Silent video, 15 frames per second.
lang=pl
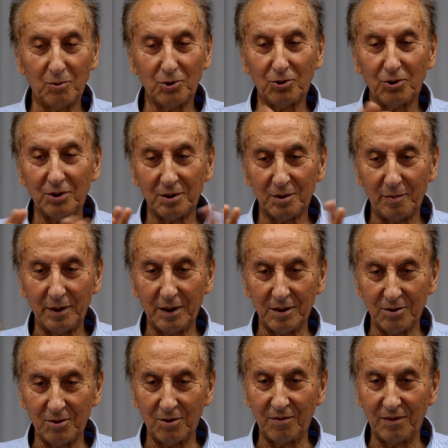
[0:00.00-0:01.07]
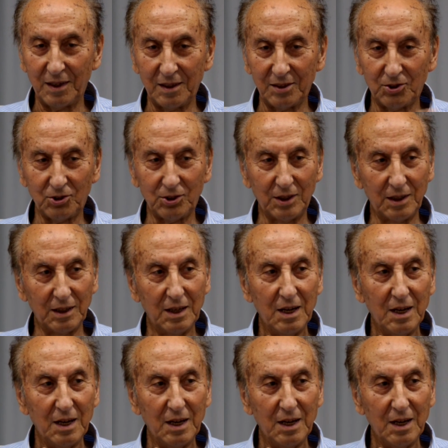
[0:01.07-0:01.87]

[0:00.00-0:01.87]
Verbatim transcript: bo to jest bardzo ważne.